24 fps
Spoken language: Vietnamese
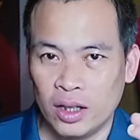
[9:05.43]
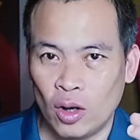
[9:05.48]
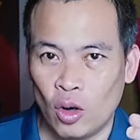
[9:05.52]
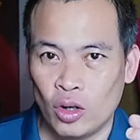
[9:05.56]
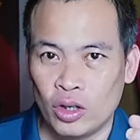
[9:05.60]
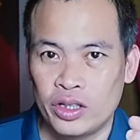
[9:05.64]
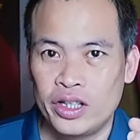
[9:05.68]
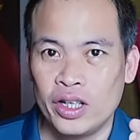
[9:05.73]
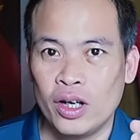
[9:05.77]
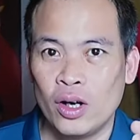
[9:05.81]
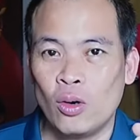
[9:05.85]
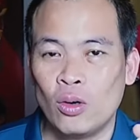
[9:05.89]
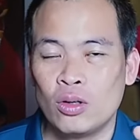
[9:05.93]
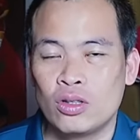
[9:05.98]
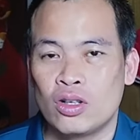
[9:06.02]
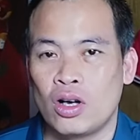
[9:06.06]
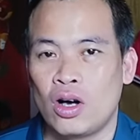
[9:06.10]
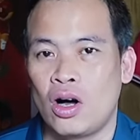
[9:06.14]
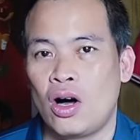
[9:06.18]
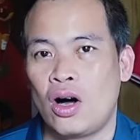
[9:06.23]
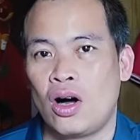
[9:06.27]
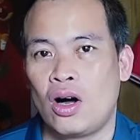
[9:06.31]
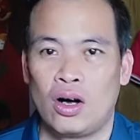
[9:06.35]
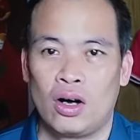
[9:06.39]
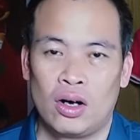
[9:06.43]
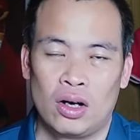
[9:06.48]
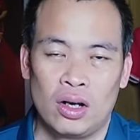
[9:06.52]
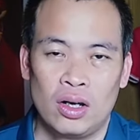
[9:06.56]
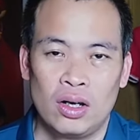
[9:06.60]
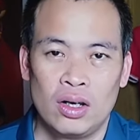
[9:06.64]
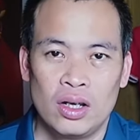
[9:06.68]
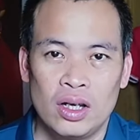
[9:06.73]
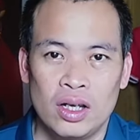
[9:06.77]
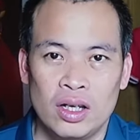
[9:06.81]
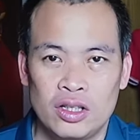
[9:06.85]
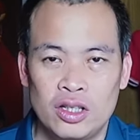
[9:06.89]
hộ chiếu cho
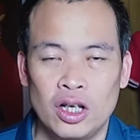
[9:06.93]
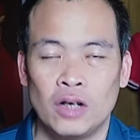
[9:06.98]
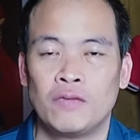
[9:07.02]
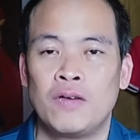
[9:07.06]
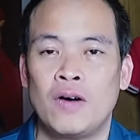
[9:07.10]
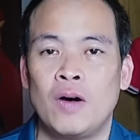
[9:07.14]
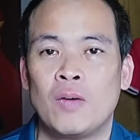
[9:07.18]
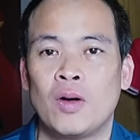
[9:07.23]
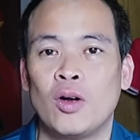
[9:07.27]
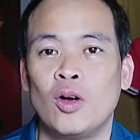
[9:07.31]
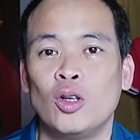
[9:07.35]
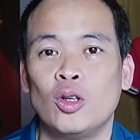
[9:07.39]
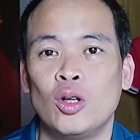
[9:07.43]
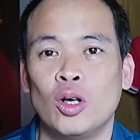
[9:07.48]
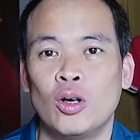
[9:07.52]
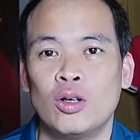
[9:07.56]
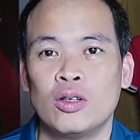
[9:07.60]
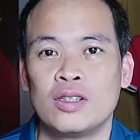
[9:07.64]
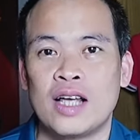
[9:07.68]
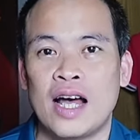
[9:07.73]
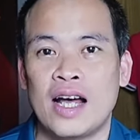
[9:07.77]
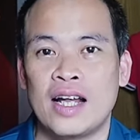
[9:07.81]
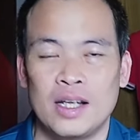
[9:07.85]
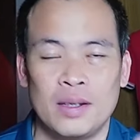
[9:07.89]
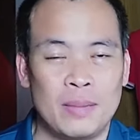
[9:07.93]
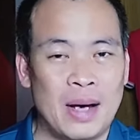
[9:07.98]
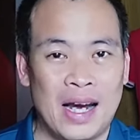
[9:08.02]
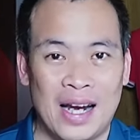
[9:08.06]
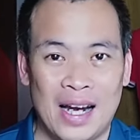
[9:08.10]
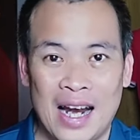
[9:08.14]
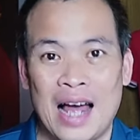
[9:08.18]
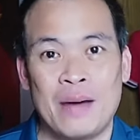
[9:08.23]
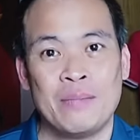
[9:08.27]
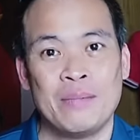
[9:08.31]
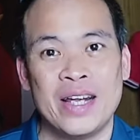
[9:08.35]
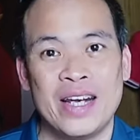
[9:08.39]
trưởng phòng các đội tuyển quốc gia thì bạn ấy
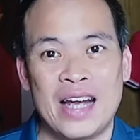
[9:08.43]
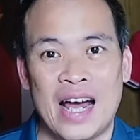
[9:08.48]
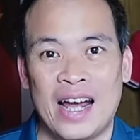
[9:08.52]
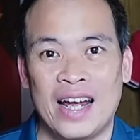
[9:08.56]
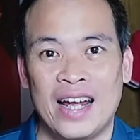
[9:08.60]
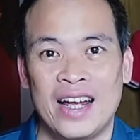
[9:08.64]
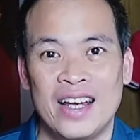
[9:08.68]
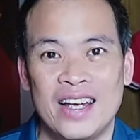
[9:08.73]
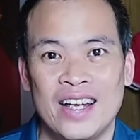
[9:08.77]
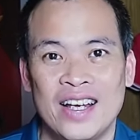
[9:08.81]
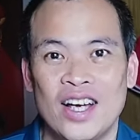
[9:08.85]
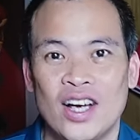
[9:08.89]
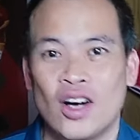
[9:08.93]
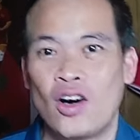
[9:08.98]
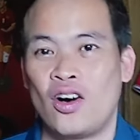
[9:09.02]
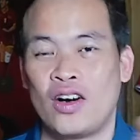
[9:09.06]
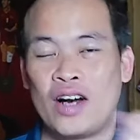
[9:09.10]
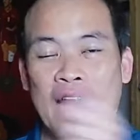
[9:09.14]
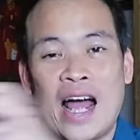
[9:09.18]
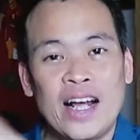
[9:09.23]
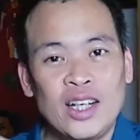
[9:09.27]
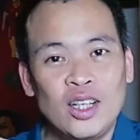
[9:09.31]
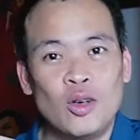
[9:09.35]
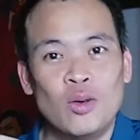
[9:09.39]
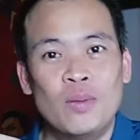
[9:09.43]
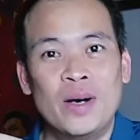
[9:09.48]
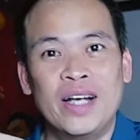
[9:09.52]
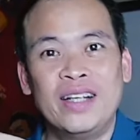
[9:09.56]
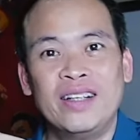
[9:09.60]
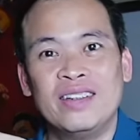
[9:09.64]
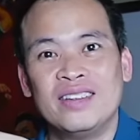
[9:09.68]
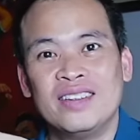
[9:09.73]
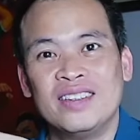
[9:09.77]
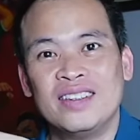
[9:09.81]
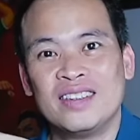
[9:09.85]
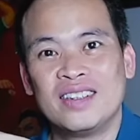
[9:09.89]
làm bên này còn anh của
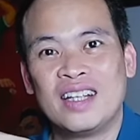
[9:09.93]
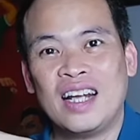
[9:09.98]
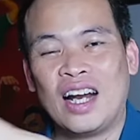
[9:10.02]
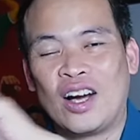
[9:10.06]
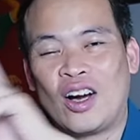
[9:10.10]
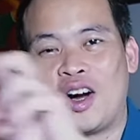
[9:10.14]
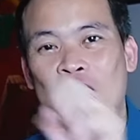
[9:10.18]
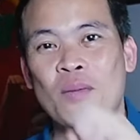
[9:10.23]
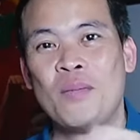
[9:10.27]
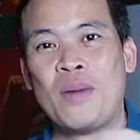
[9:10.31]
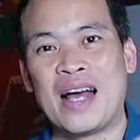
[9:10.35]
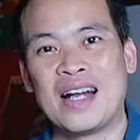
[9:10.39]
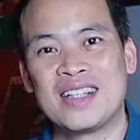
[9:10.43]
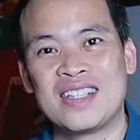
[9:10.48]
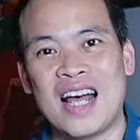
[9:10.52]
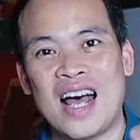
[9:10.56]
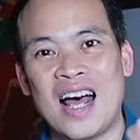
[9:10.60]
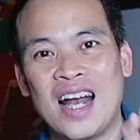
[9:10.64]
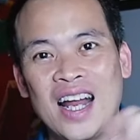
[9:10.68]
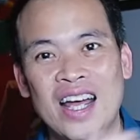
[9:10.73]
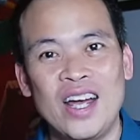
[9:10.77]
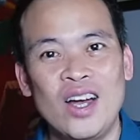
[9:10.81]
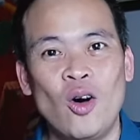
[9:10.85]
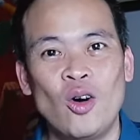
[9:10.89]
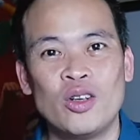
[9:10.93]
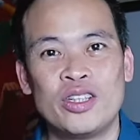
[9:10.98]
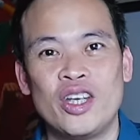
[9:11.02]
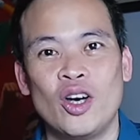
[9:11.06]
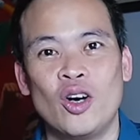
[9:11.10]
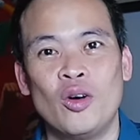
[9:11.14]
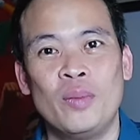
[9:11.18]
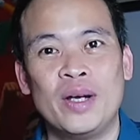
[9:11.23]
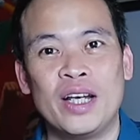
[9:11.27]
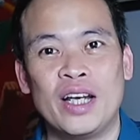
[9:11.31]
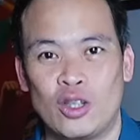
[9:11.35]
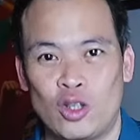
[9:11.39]
mình thì lại có bạn ra lấy hộ chiếu
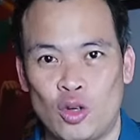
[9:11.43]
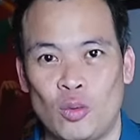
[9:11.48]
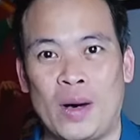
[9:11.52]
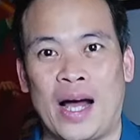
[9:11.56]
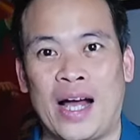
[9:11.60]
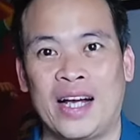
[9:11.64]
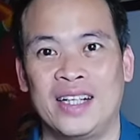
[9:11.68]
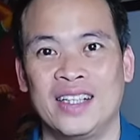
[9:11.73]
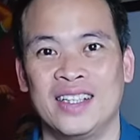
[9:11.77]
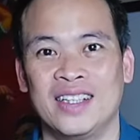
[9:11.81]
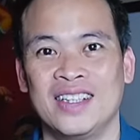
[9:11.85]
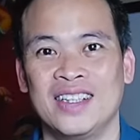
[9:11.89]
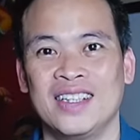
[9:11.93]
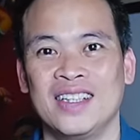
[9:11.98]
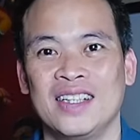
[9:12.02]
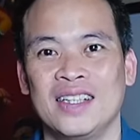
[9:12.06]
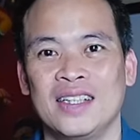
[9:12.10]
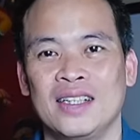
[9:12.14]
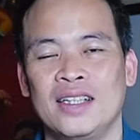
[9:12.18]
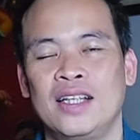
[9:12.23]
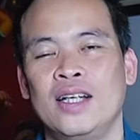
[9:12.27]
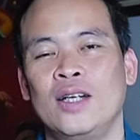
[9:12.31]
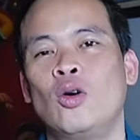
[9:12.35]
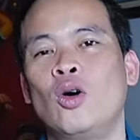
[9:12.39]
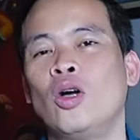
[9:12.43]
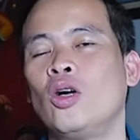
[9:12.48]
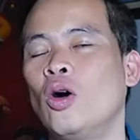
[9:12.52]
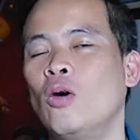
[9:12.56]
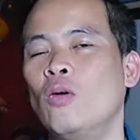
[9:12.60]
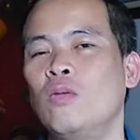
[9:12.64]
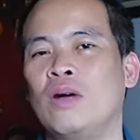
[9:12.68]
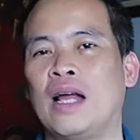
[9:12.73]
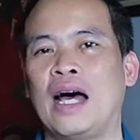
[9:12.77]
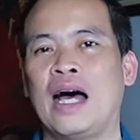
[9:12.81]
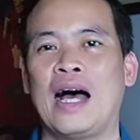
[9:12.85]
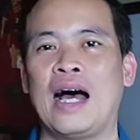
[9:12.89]
của mình để chụp ảnh thì cuối
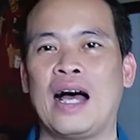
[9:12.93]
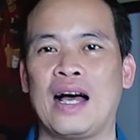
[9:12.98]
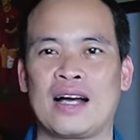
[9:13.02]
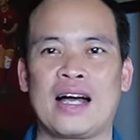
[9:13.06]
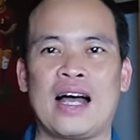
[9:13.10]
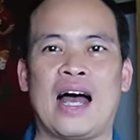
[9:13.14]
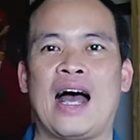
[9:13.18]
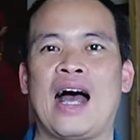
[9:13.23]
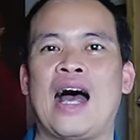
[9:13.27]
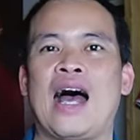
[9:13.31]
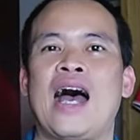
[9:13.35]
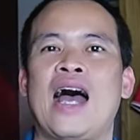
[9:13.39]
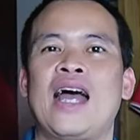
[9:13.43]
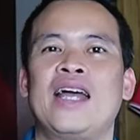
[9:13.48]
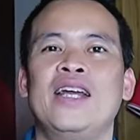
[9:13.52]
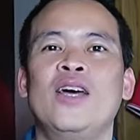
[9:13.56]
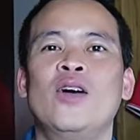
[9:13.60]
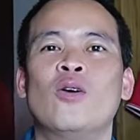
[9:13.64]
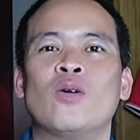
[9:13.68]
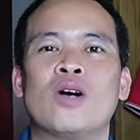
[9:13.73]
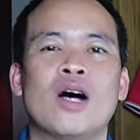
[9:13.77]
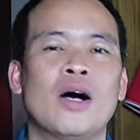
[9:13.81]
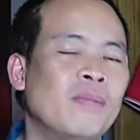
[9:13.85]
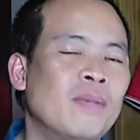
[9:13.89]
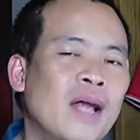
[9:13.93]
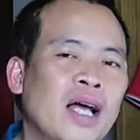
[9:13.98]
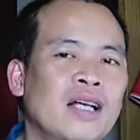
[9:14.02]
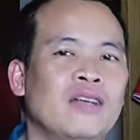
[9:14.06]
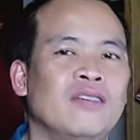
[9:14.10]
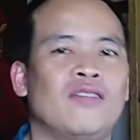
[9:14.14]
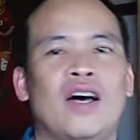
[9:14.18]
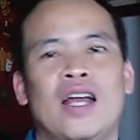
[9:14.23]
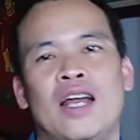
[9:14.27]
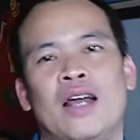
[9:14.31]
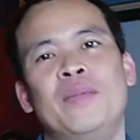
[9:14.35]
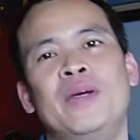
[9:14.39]
cùng là cả hai đều khớp lệnh
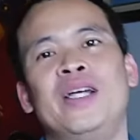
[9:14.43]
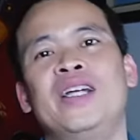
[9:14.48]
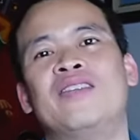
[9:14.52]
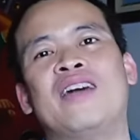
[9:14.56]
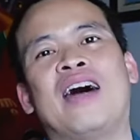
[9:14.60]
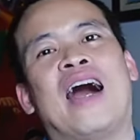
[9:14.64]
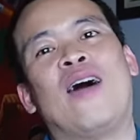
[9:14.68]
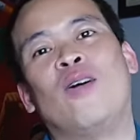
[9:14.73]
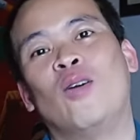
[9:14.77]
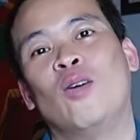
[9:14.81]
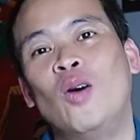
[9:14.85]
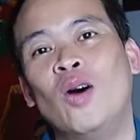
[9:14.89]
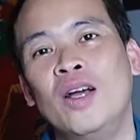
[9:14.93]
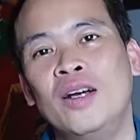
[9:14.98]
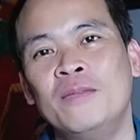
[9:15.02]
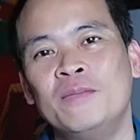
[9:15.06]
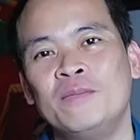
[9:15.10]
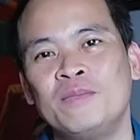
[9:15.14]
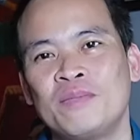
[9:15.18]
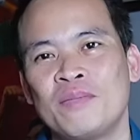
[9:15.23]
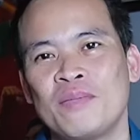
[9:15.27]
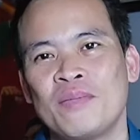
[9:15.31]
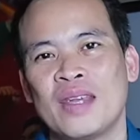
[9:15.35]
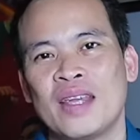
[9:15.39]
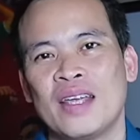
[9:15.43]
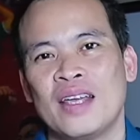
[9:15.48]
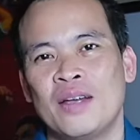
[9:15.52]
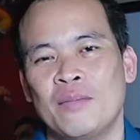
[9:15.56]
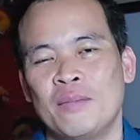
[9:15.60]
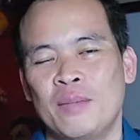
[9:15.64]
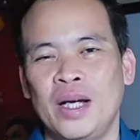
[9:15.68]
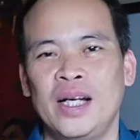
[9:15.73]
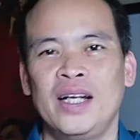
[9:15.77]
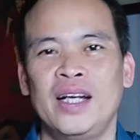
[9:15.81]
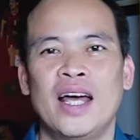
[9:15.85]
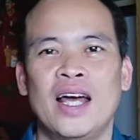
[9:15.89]
phát là mình vào luôn
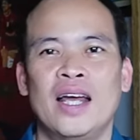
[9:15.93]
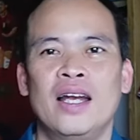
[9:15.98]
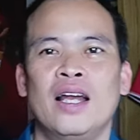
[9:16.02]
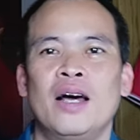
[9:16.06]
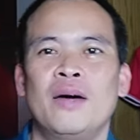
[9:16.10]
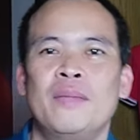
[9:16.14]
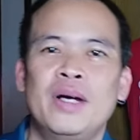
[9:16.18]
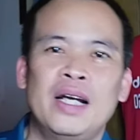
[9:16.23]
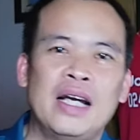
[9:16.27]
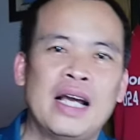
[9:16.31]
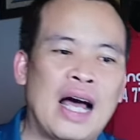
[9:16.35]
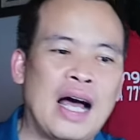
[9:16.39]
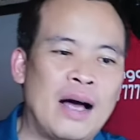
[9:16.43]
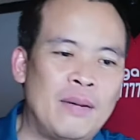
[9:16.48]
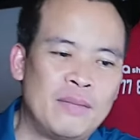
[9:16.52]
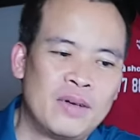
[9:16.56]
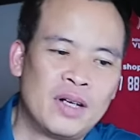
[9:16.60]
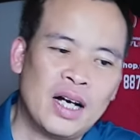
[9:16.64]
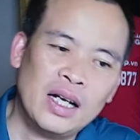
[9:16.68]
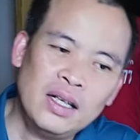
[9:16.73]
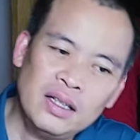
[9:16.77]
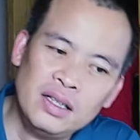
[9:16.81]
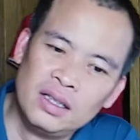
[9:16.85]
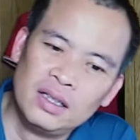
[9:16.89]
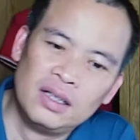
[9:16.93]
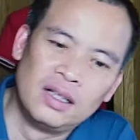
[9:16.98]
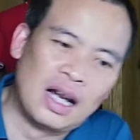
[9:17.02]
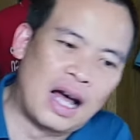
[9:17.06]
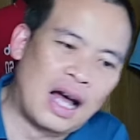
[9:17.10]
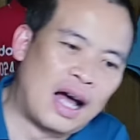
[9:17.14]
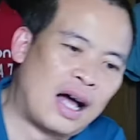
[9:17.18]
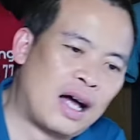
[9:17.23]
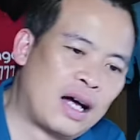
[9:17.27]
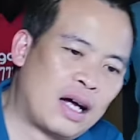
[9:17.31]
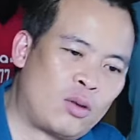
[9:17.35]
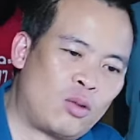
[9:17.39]
mình đến là mình làm gần như
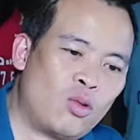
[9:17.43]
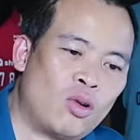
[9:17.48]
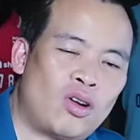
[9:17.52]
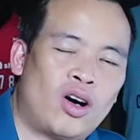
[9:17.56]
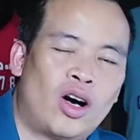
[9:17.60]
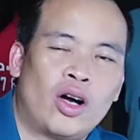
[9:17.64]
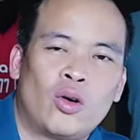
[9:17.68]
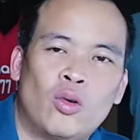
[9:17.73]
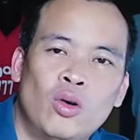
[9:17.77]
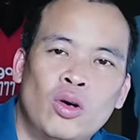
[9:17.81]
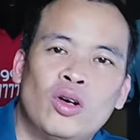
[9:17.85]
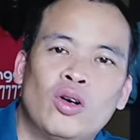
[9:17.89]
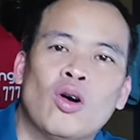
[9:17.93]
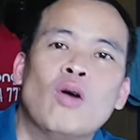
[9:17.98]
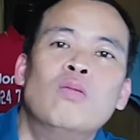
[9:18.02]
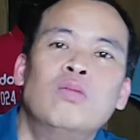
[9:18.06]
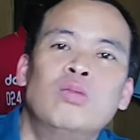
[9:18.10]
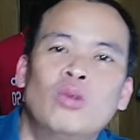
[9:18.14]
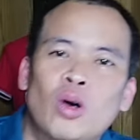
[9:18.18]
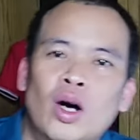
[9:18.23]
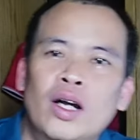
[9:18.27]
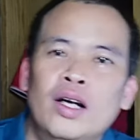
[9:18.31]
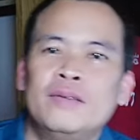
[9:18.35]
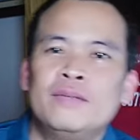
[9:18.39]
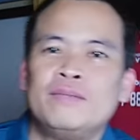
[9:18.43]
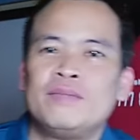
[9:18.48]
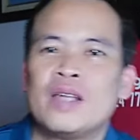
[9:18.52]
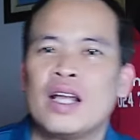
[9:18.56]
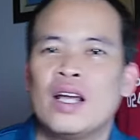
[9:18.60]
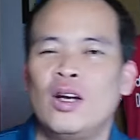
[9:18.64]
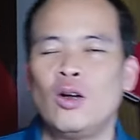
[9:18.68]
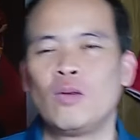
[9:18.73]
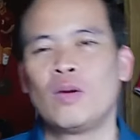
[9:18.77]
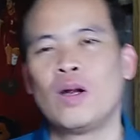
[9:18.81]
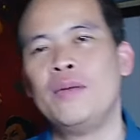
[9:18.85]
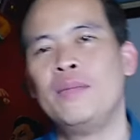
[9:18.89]
là cuộc gọi cuối cùng luôn
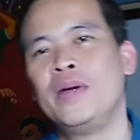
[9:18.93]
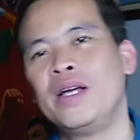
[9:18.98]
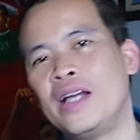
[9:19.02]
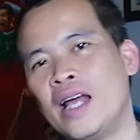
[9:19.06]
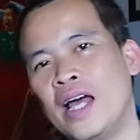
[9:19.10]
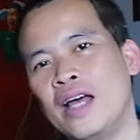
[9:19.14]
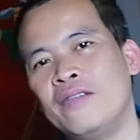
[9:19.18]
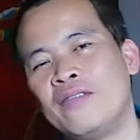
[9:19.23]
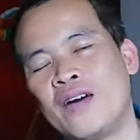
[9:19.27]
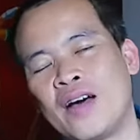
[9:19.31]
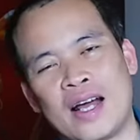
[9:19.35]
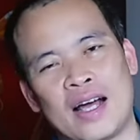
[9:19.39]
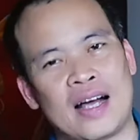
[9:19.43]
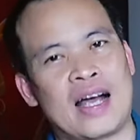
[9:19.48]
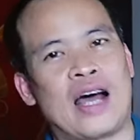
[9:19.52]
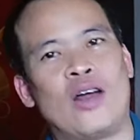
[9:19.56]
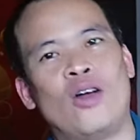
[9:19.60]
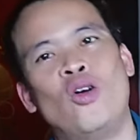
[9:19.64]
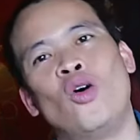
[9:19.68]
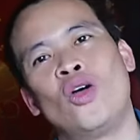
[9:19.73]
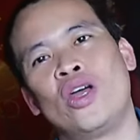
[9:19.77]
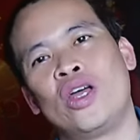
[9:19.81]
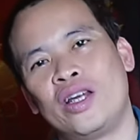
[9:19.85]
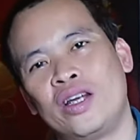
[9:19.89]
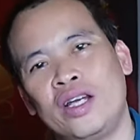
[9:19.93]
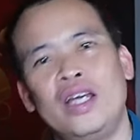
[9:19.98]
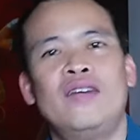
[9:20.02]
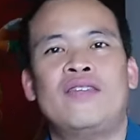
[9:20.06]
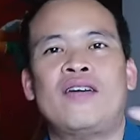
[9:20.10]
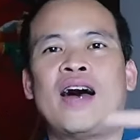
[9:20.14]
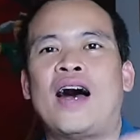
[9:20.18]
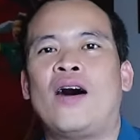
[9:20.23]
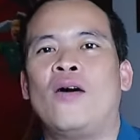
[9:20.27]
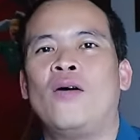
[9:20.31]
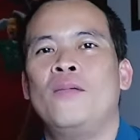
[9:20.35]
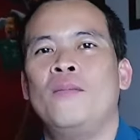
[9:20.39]
lúc đấy mình đến phát là cả đội đi
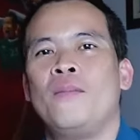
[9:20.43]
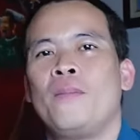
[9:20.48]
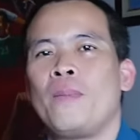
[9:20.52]
vào